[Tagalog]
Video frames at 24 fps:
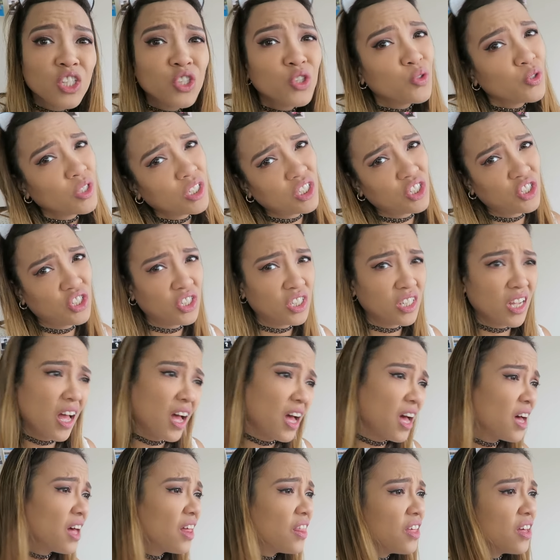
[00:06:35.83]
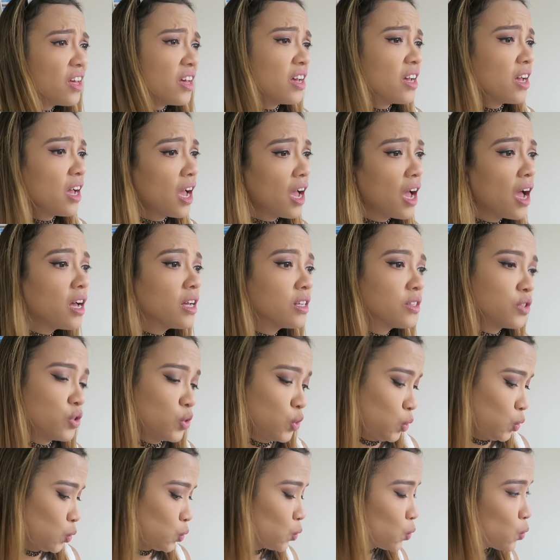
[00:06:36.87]
ako satisfied. Ayan, kumakanta ako, di
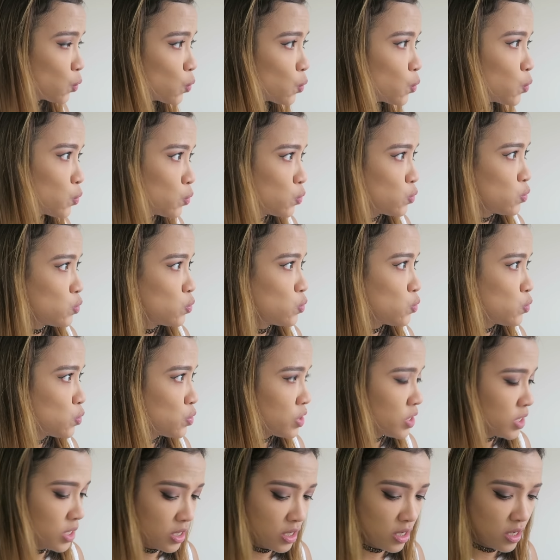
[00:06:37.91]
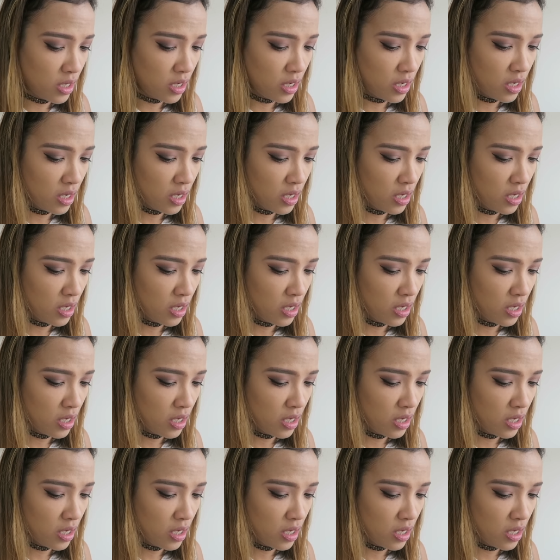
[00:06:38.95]
ba? Para lang akong baliw.